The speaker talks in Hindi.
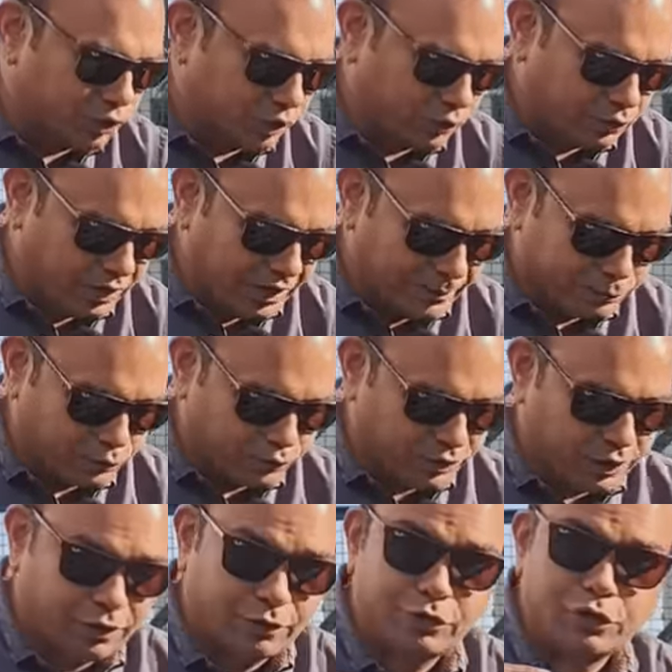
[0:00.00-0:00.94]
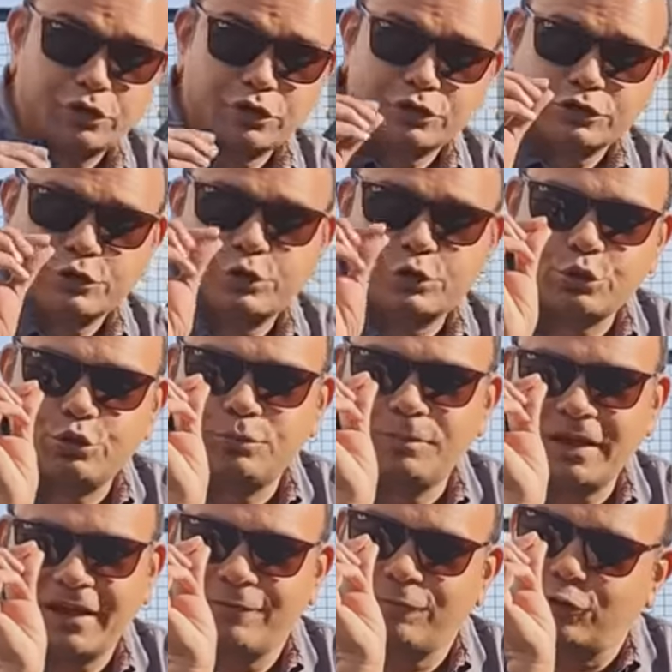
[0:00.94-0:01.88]
दे रहा हूँ आपको दे रहा हूँ शुरू
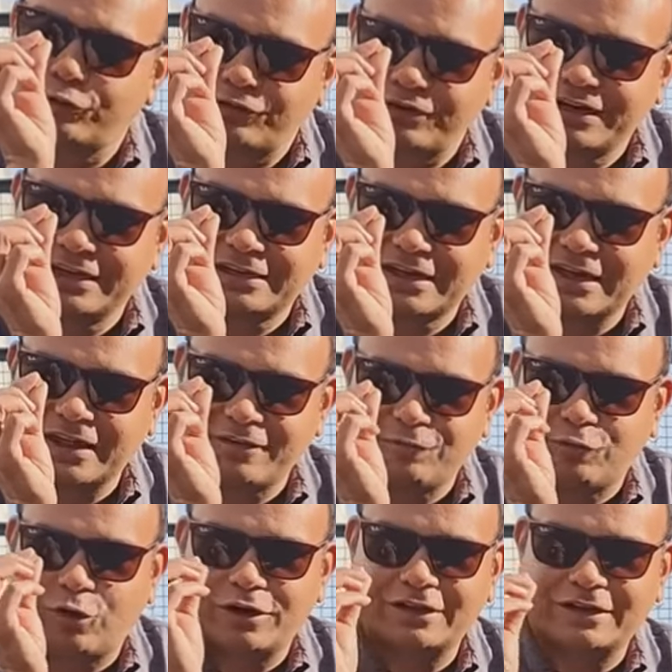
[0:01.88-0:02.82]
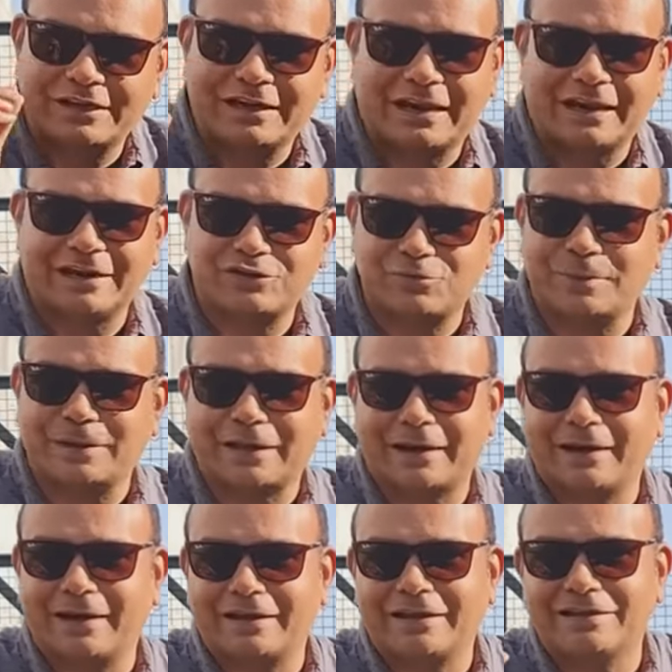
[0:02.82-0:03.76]
में वो ट्रीट के रिवॉर्ड के लालच में
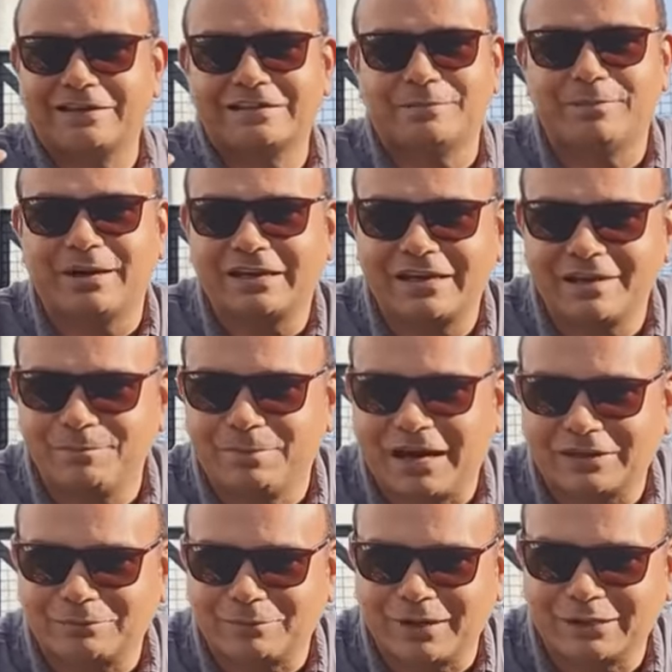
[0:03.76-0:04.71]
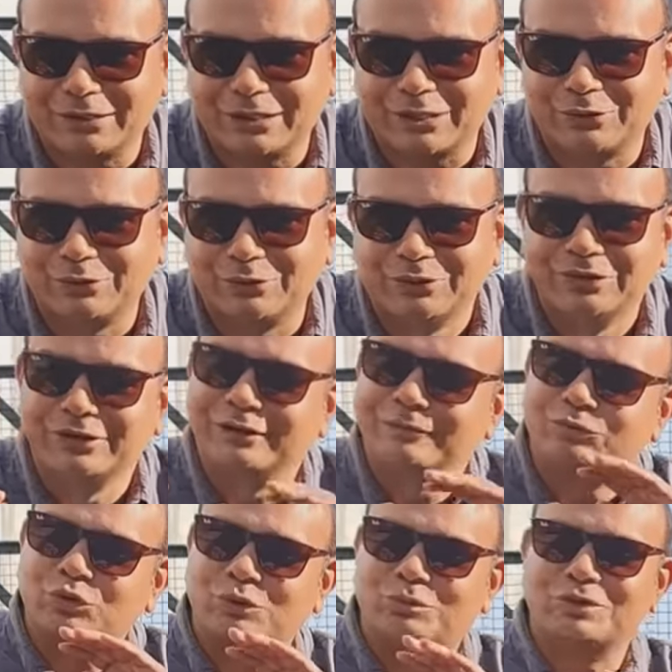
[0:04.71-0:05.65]
करेगा कि जब मैं इनकी बात मानता हूँ
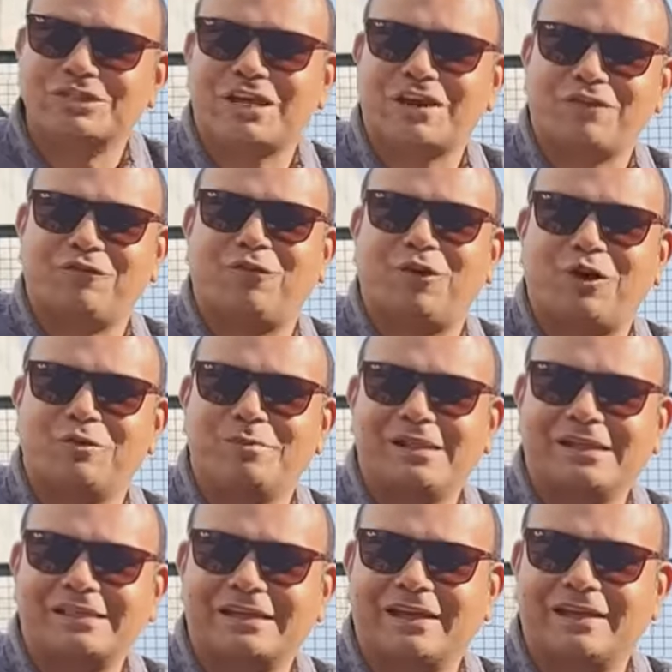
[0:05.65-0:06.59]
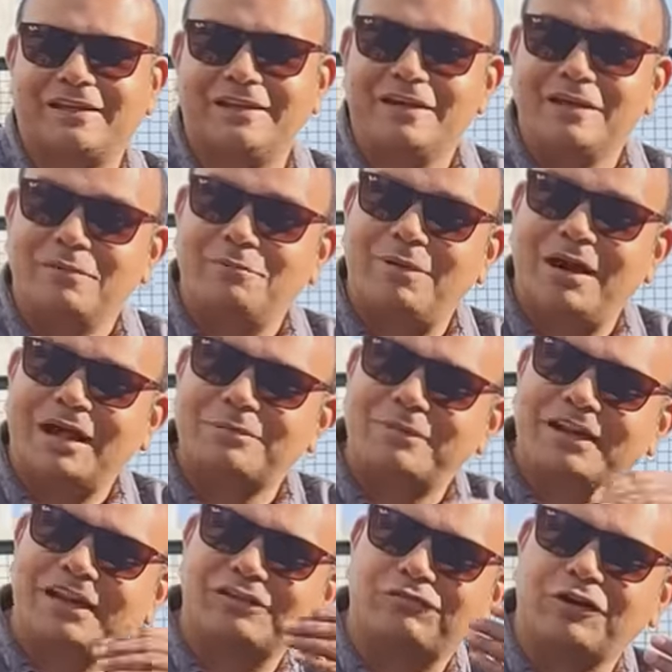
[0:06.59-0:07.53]
तो मुझे रिवॉर्ड मिलता है बाद
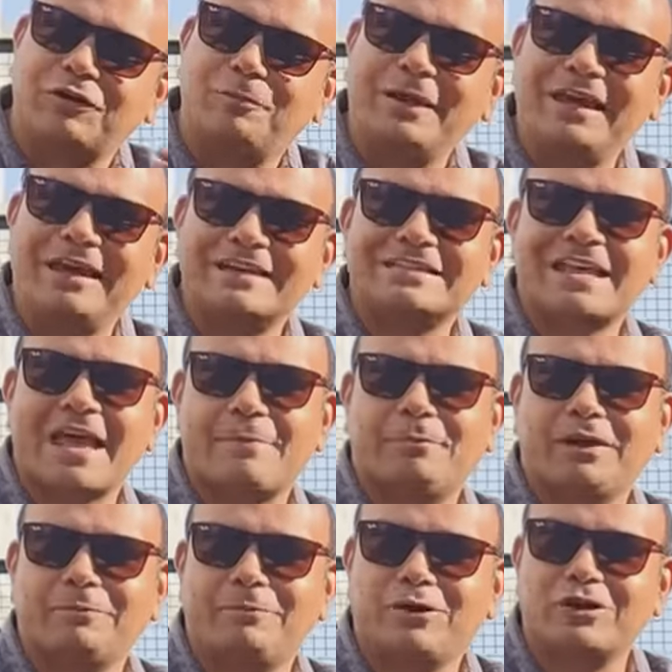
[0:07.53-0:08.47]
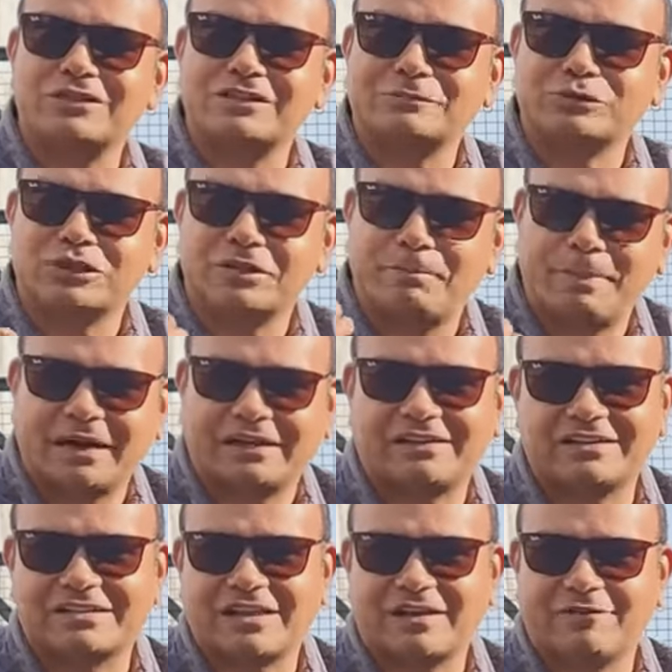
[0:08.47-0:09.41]
में इट विल बी हिज हैबिट बिकॉज हम उसे
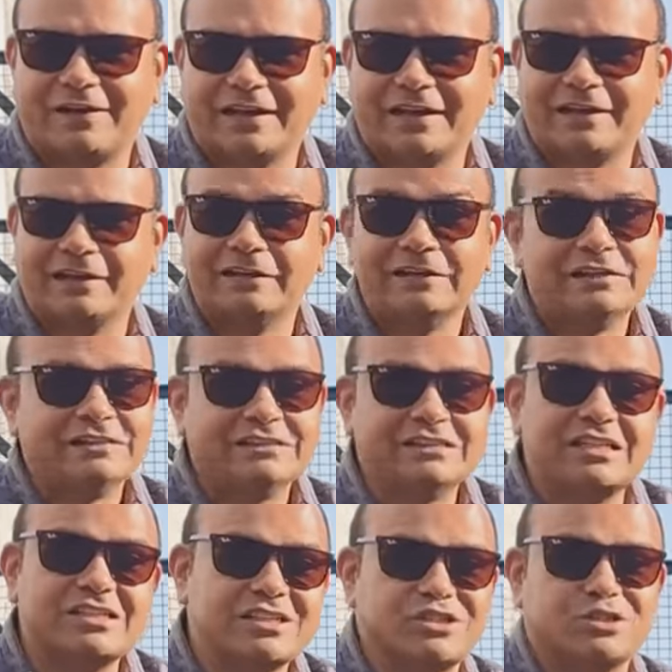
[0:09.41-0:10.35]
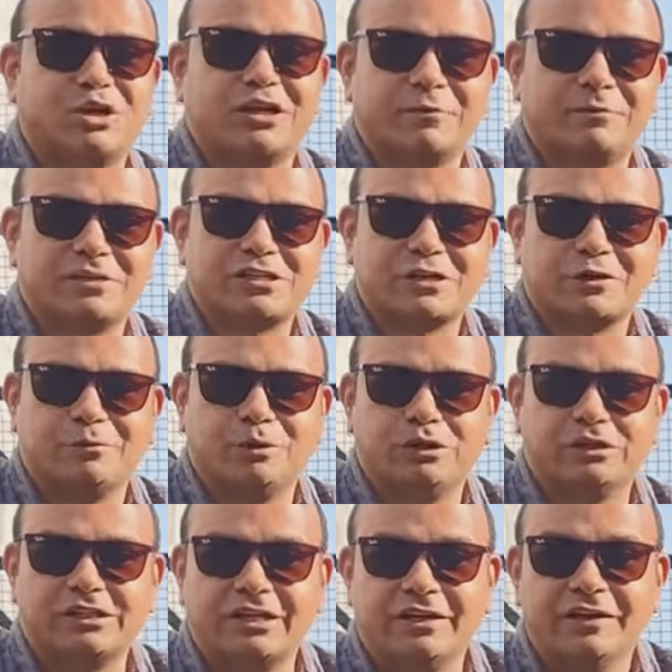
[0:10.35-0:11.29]
प्रैक्टिस करवाएंगे जैसे छोटे बच्चे को
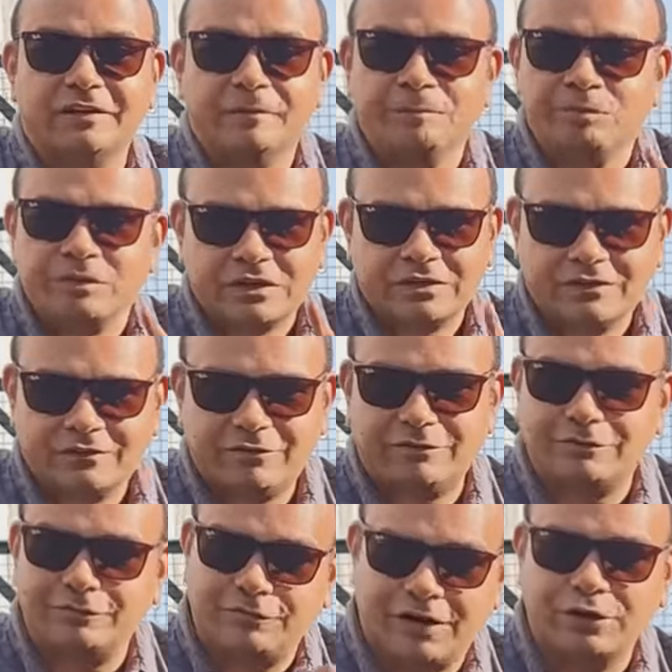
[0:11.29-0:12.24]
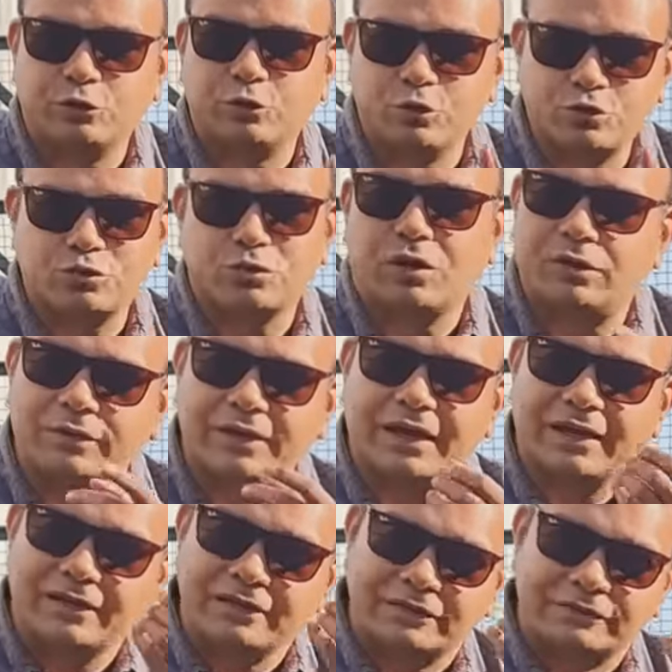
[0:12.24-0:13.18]
बोलते हैं वन टू सुनाओगे
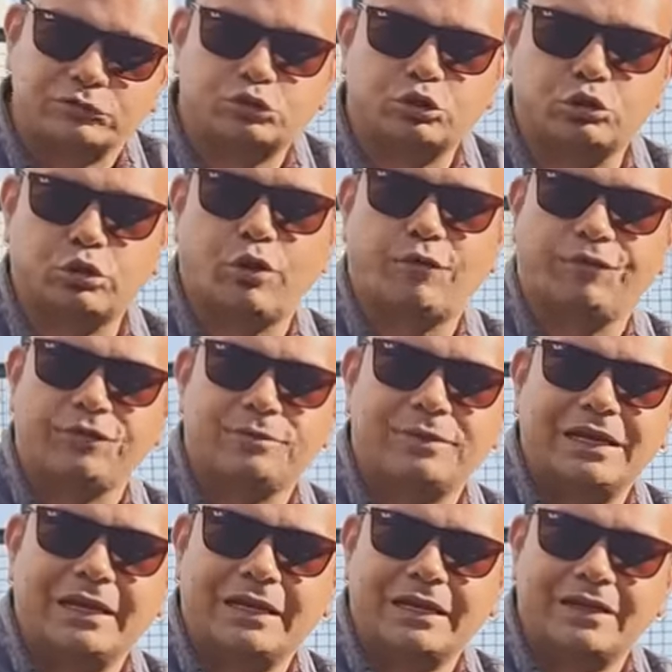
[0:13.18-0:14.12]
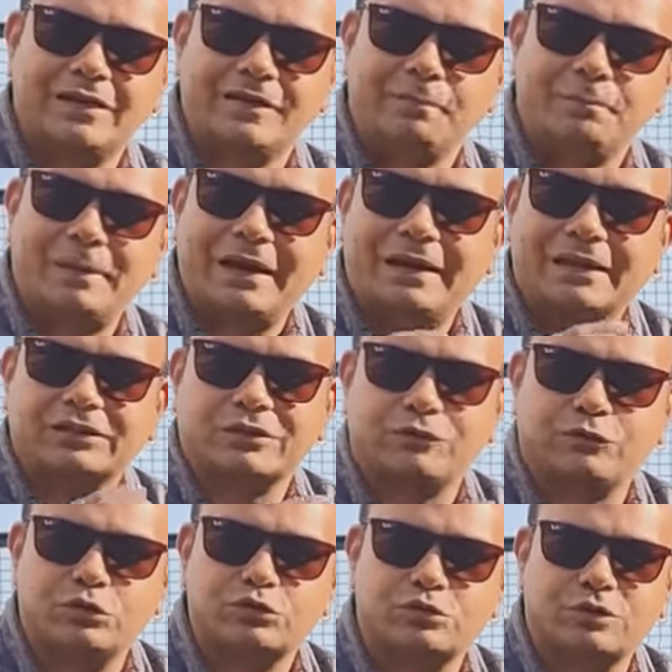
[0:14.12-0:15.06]
तो टॉफ़ी मिलेगी पहले तो
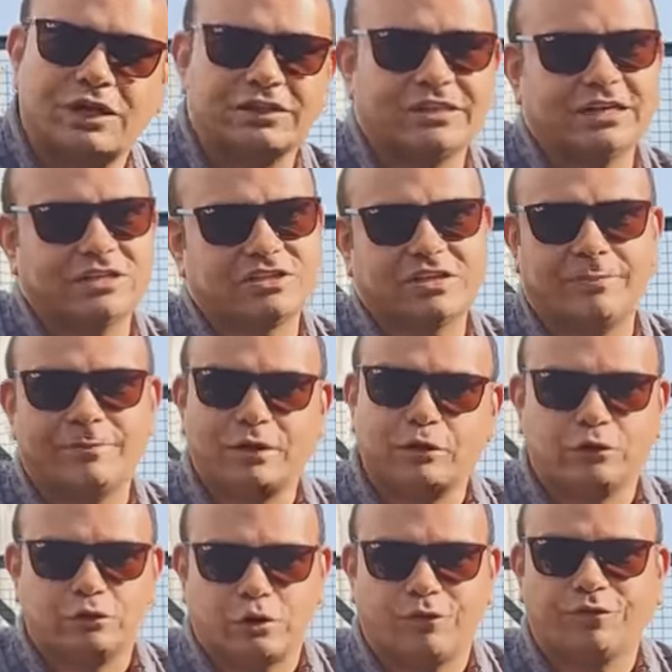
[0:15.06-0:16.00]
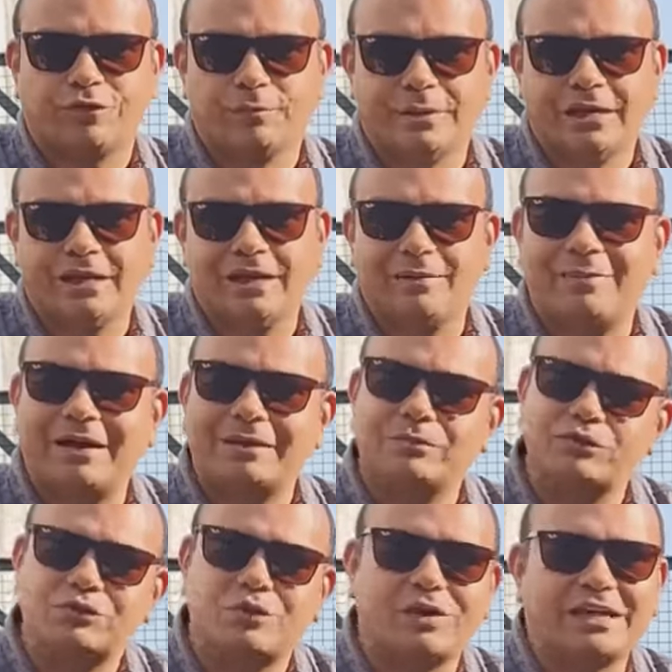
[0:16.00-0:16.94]
वो सुनाता है अच्छा मेरे को टॉफ़ी मिलनी है बाद
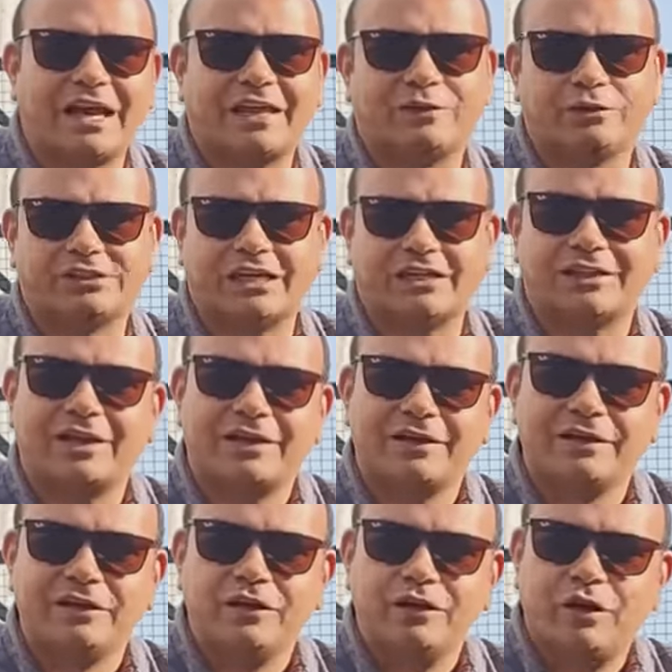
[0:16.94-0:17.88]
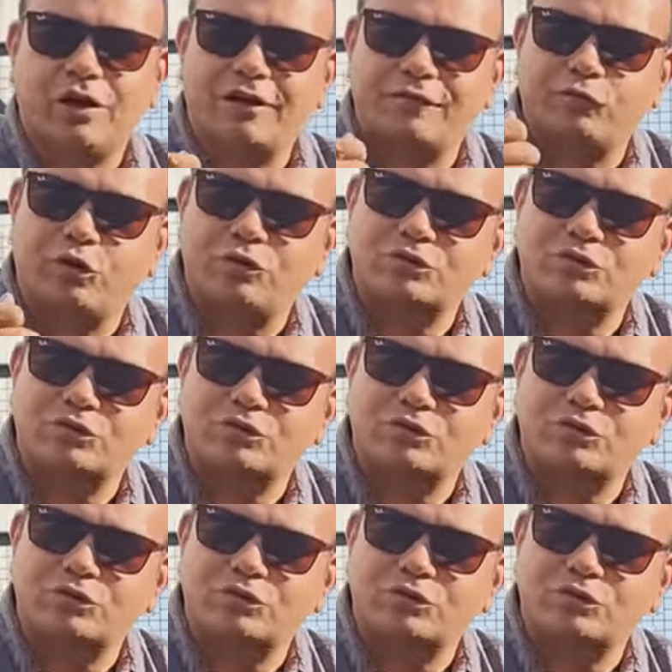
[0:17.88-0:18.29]
में उसको याद हो जाता है और वो